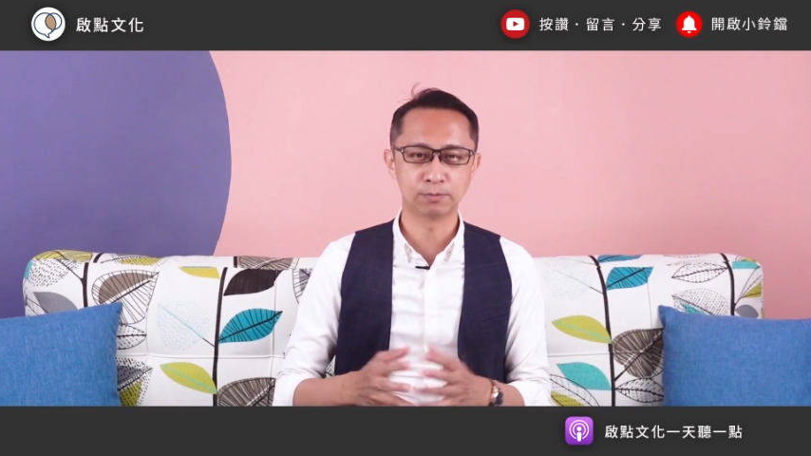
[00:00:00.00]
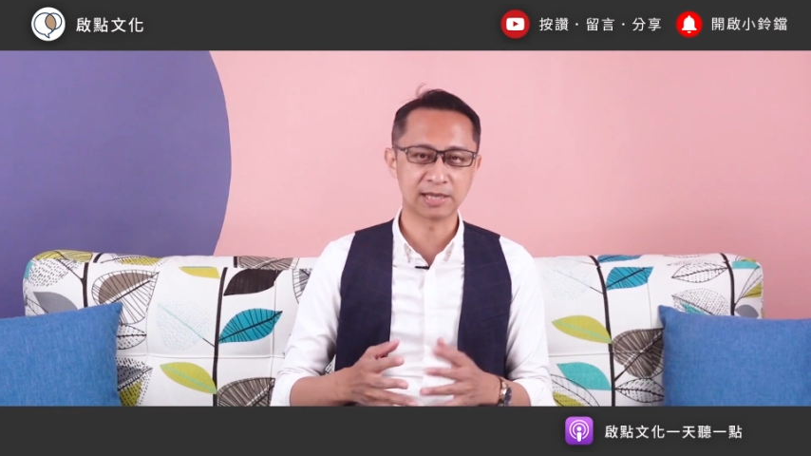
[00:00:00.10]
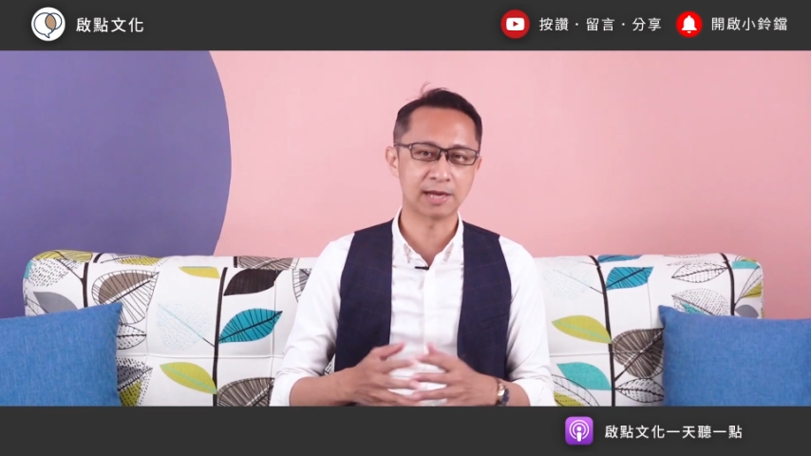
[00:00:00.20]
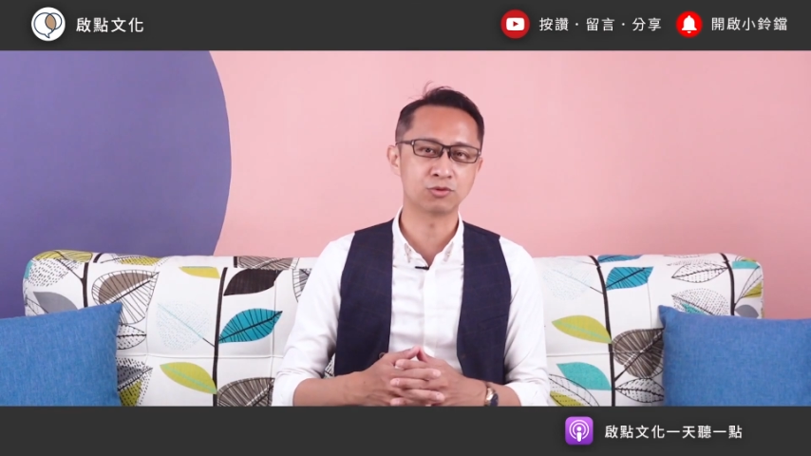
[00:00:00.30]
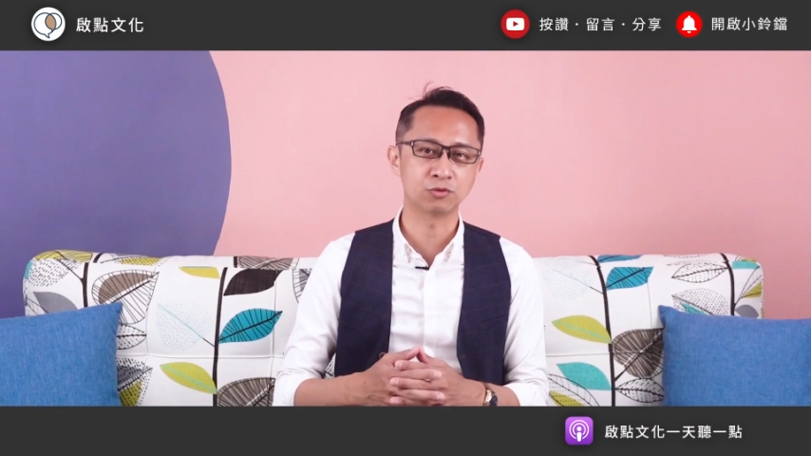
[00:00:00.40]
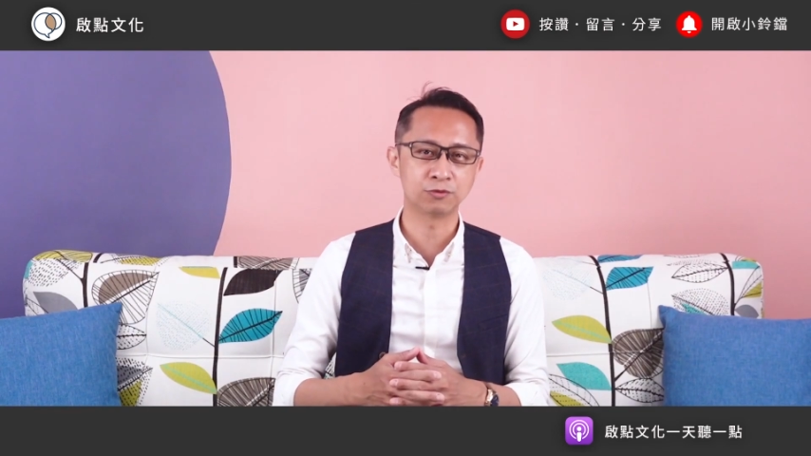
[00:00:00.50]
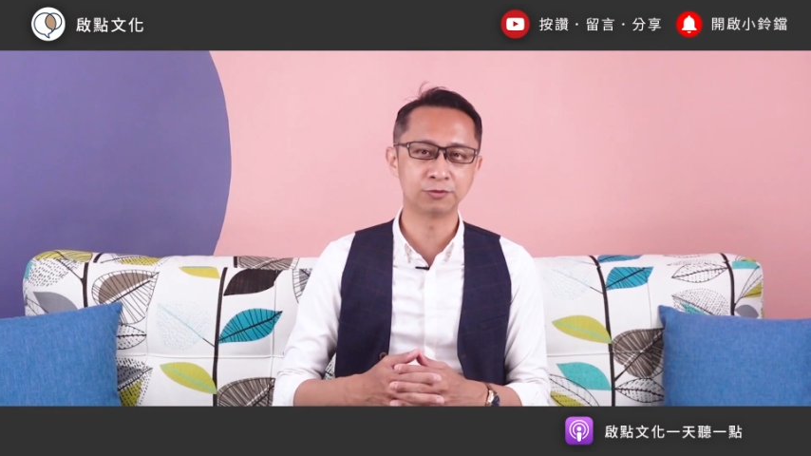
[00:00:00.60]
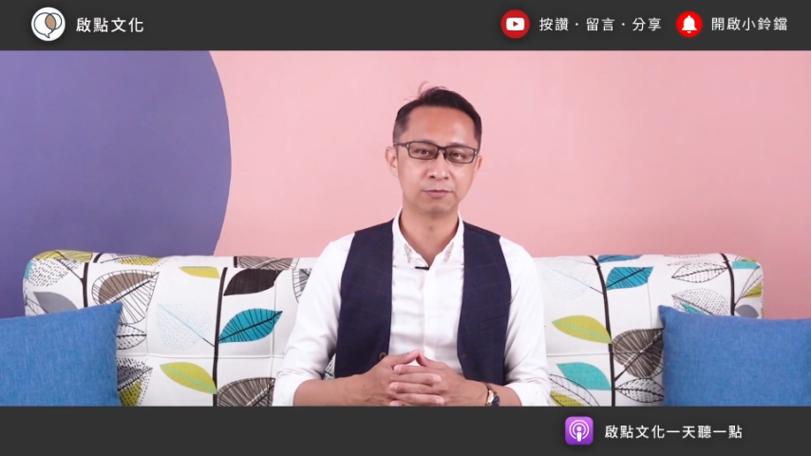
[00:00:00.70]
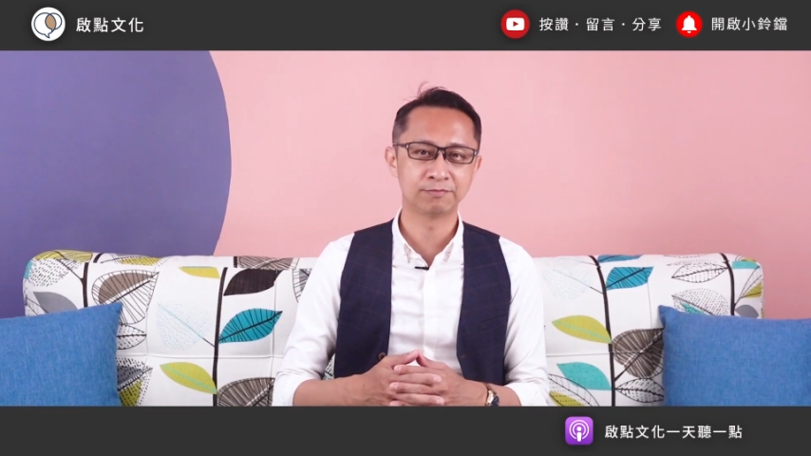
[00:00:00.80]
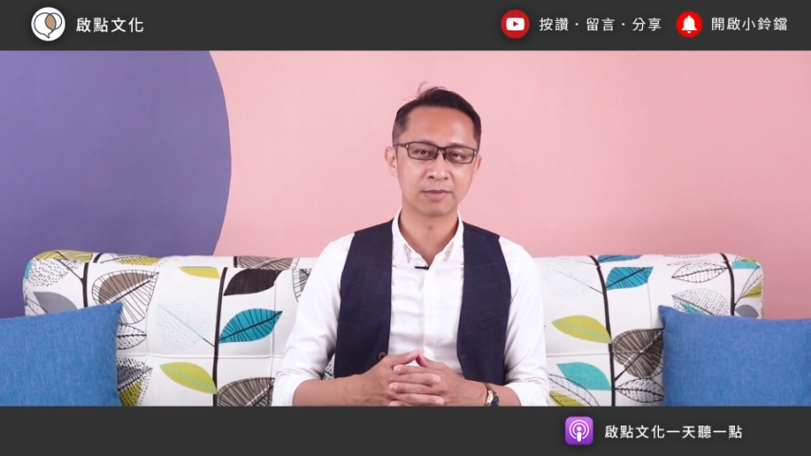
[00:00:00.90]
不太舒服，
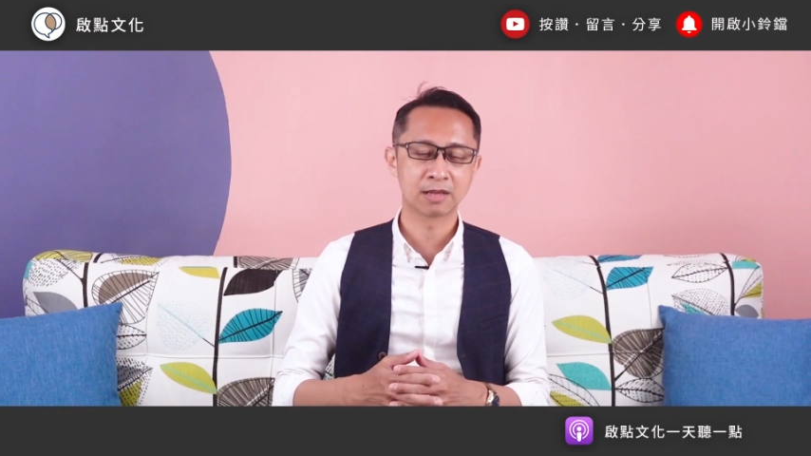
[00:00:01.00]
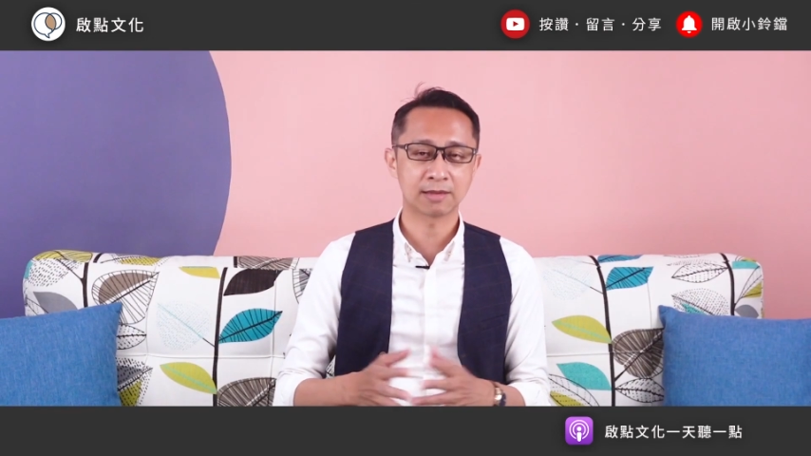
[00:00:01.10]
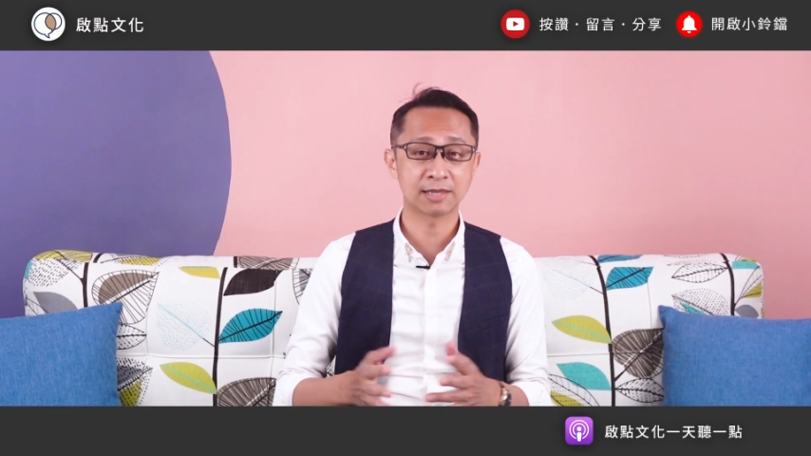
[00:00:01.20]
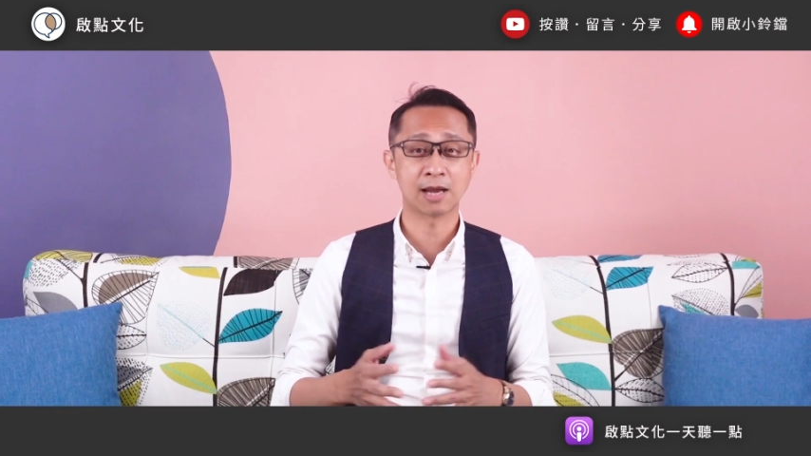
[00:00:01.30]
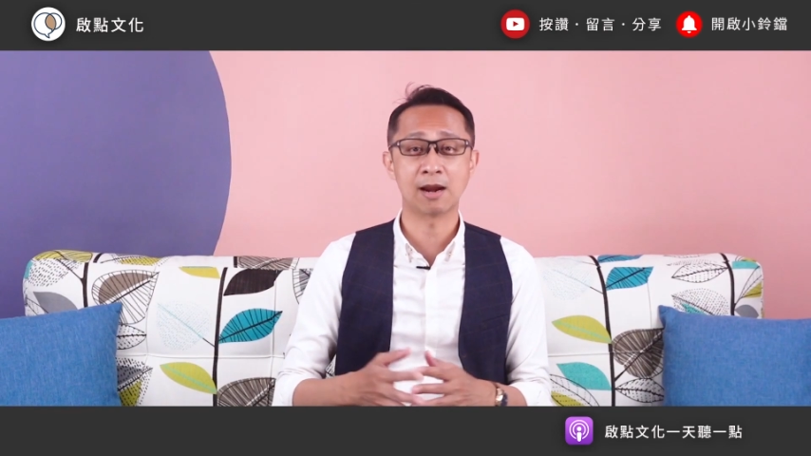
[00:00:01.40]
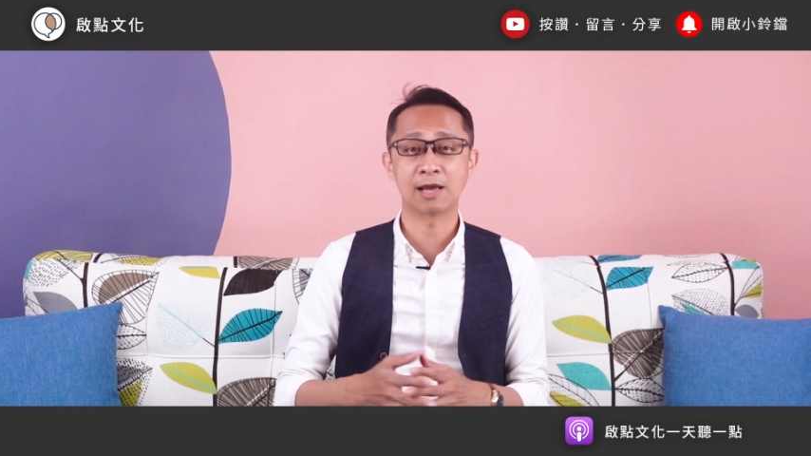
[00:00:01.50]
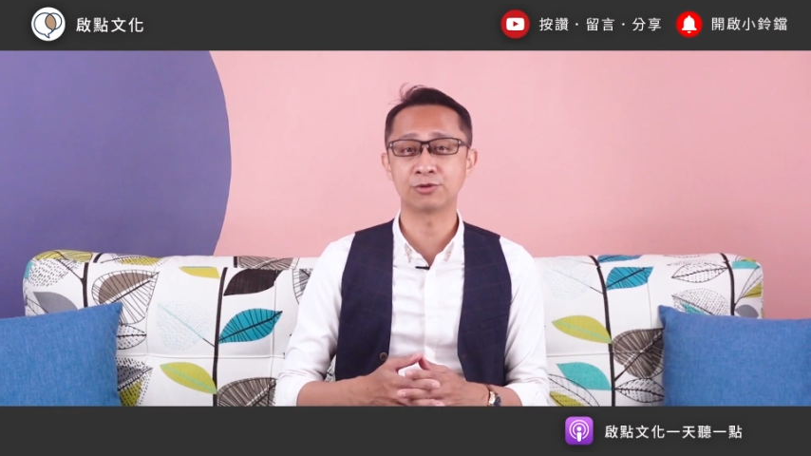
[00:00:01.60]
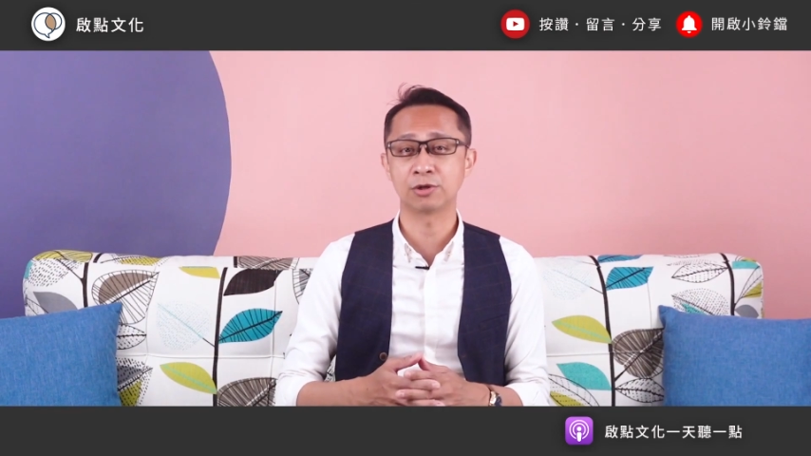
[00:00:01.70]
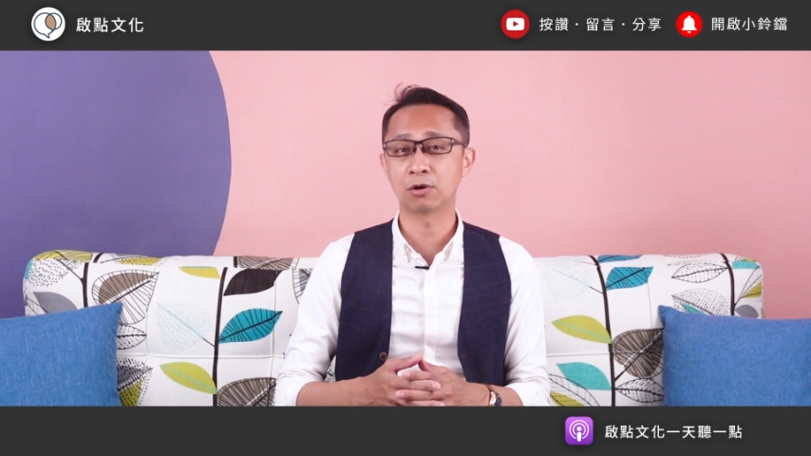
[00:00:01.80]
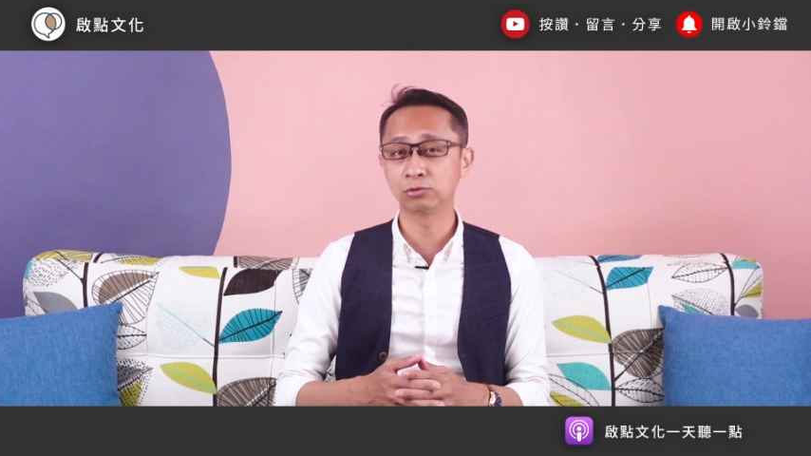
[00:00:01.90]
他想要来
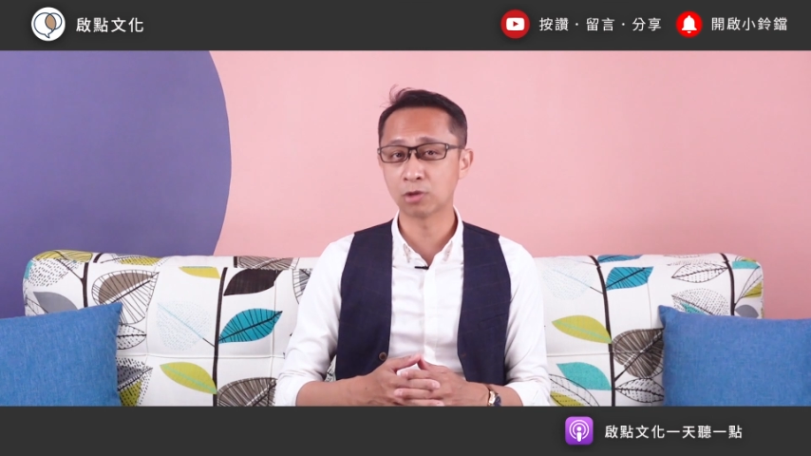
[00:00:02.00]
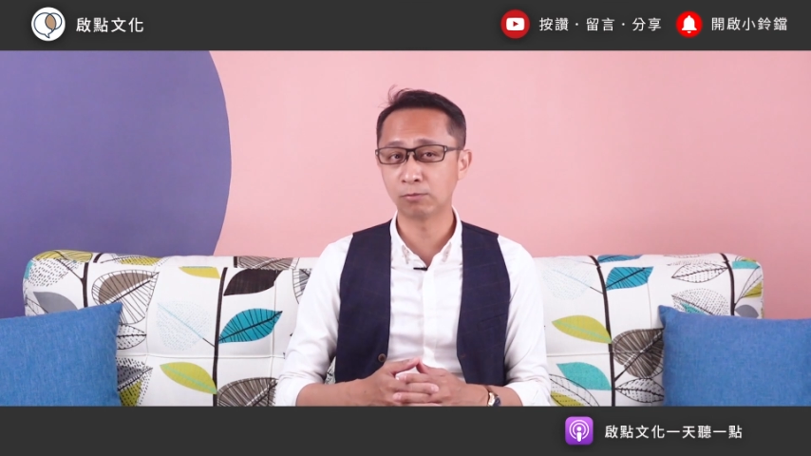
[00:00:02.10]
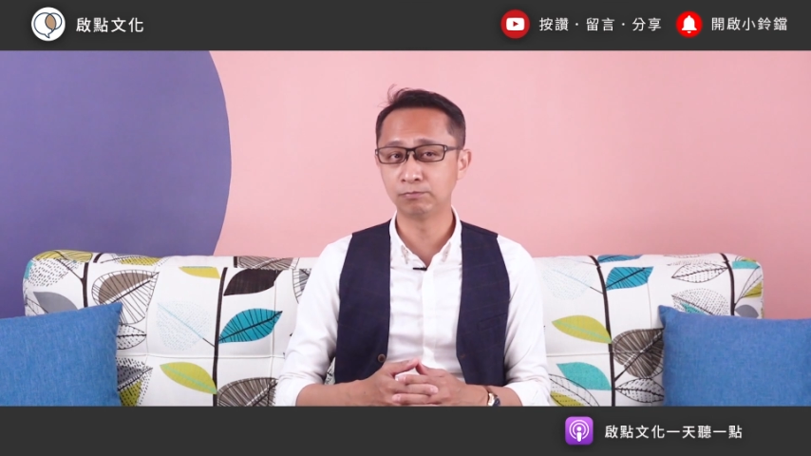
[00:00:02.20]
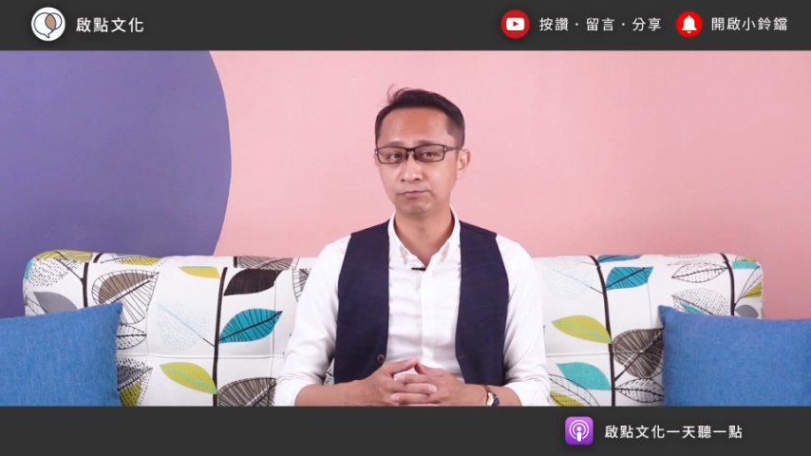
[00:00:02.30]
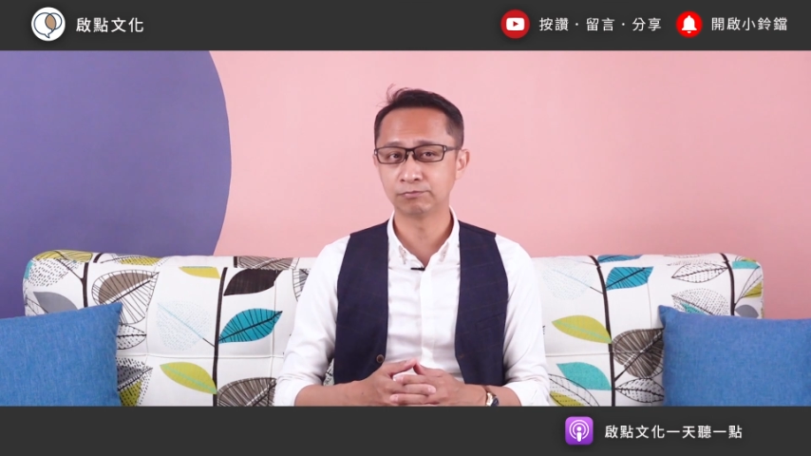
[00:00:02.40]
学沟通。